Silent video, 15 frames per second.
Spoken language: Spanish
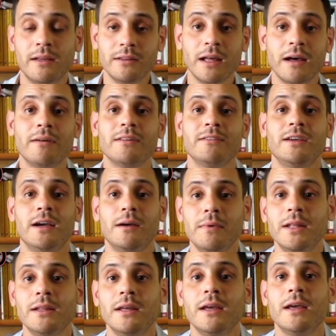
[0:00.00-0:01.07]
está
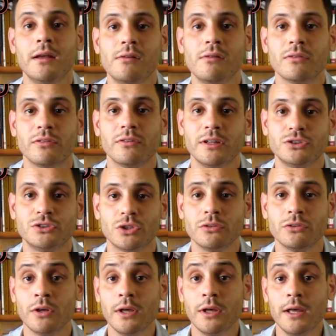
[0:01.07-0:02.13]
básicamente en los
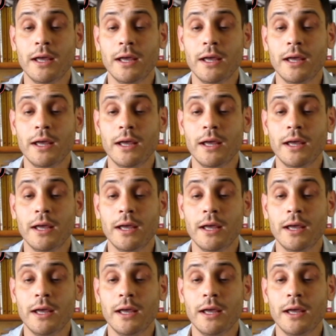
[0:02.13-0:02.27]
hechos